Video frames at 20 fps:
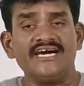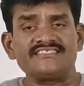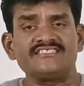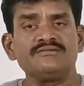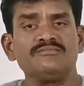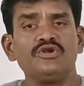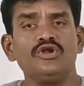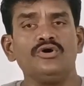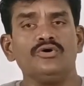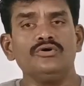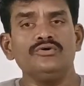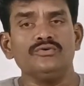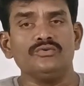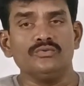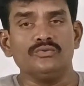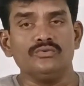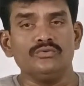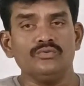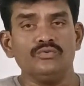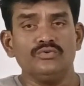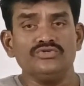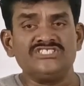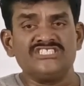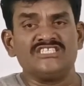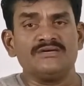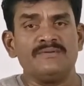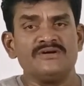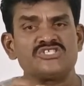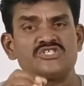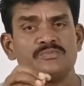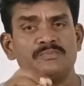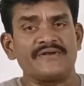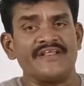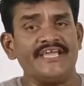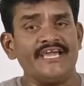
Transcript: గతంలో ఉచిత బస్సు